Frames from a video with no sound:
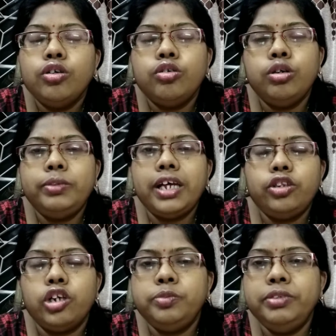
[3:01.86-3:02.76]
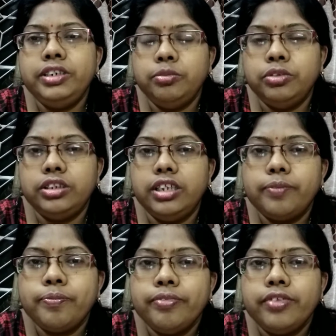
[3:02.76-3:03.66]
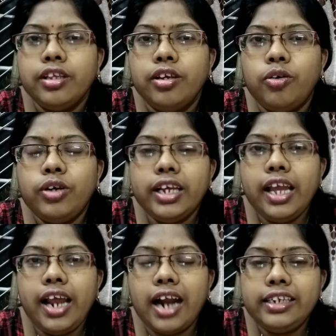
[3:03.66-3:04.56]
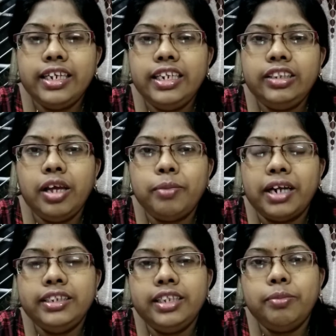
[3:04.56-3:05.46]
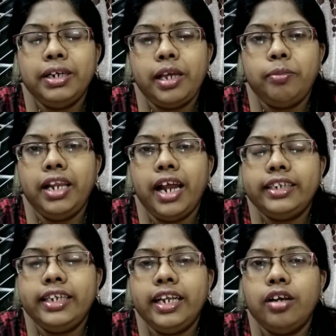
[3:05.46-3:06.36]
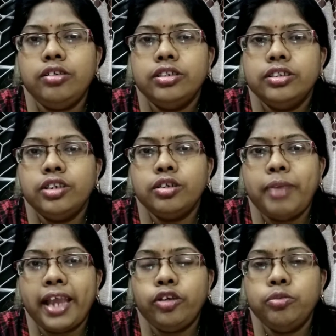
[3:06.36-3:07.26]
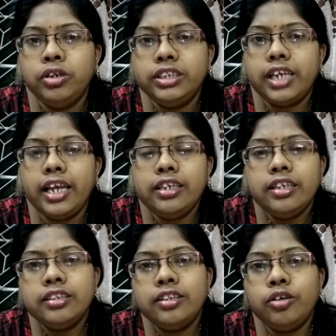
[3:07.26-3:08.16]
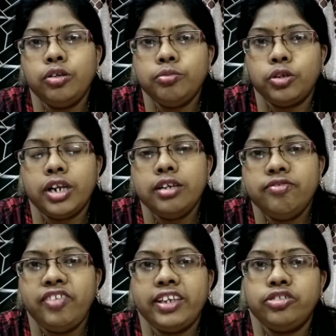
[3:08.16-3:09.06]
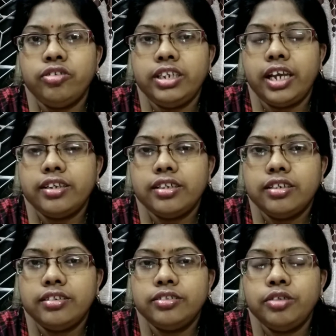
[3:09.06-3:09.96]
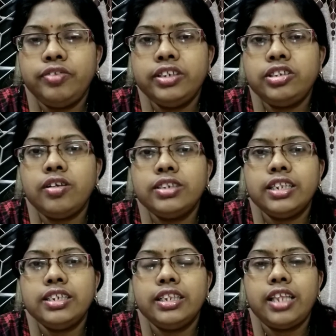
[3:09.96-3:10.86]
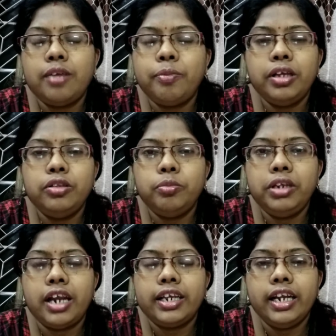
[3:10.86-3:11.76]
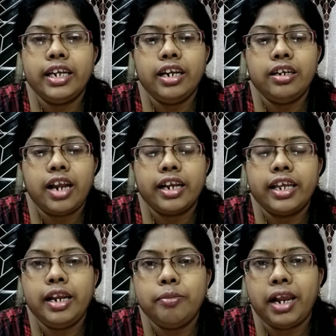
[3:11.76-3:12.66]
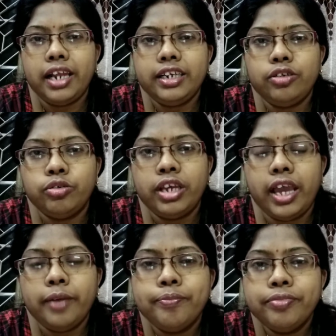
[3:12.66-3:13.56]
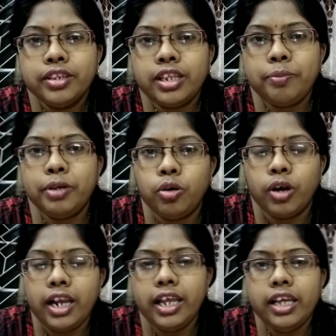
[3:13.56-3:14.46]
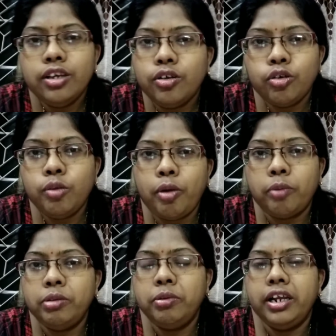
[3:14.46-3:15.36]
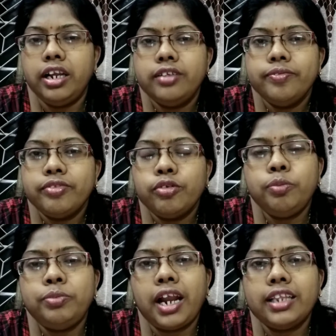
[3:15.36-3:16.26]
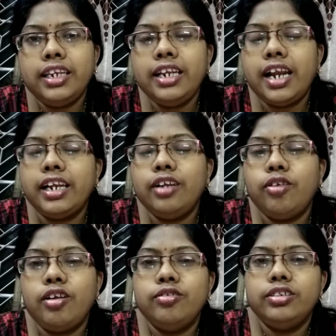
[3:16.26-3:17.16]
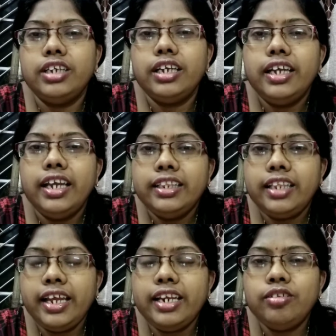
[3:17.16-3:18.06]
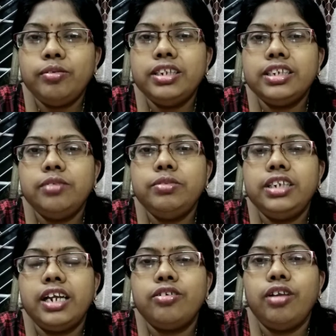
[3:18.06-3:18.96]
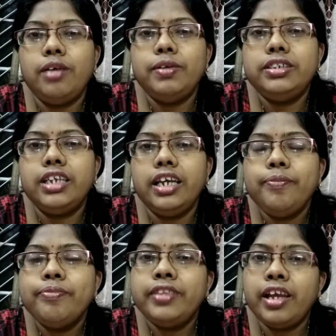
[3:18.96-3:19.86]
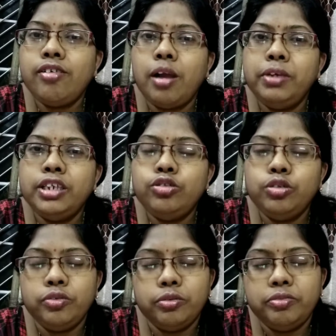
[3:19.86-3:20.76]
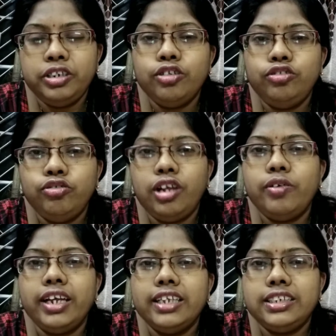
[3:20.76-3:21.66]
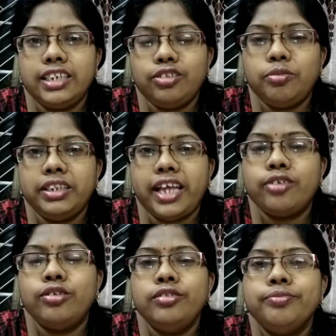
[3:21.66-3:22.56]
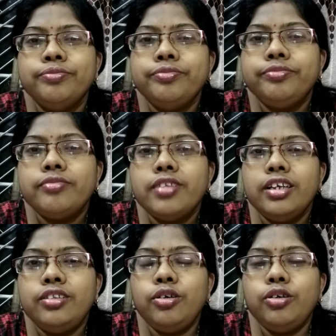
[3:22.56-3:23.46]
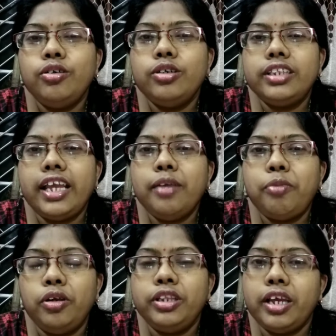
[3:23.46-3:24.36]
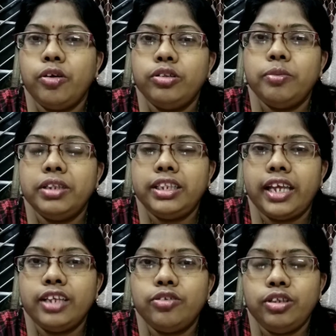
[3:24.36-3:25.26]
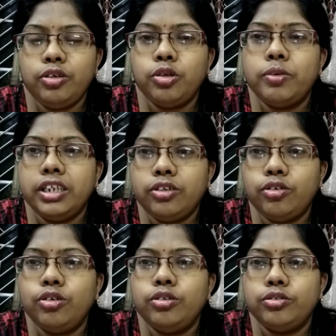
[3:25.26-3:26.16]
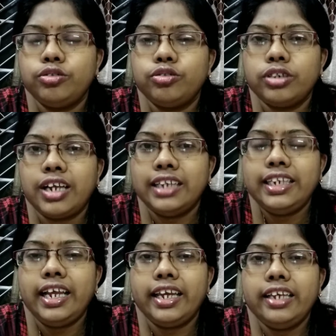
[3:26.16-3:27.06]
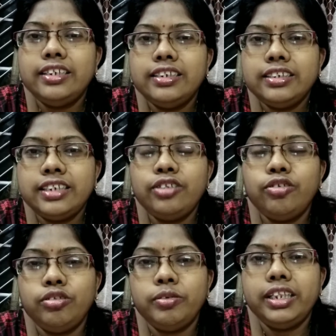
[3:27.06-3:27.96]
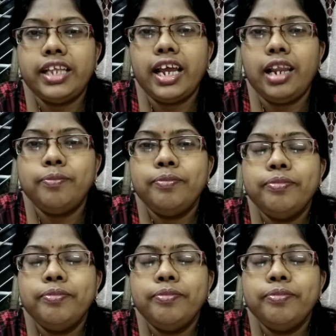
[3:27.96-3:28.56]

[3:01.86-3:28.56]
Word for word: খুব তা দশ মিনিটের মধ্যে ওটাকে আটকিয়ে নিতে হয় মাটিতে বা টেবিলে আটকিয়ে নাও যখন ভ্যাকিউম হয়ে যায় তো ওটা ফিক্সড হয়ে যায় তো ফিক্সড হওয়ার সাথে সাথে তারপরে তুমি নারকেলটা নারকেলের মালাইটা ঢুকিয়ে তারপরে ঘোরালে কোনো প্রবলেম হয় না খুব তাড়াতাড়ি নারকেল করানো হয়ে যায় তাই এটা তোমাদের সাথে আমি শেয়ার করলাম আজকে দেখো আমি কিছু ভিডিও তুলেও রেখেছি সেটা তোমরা দেখো তো দেখে বল দেখেও তোমাদের দেখে যদি তোমাদের কোনো কাজে লাগে সেই জন্য তোমাদের দেখালাম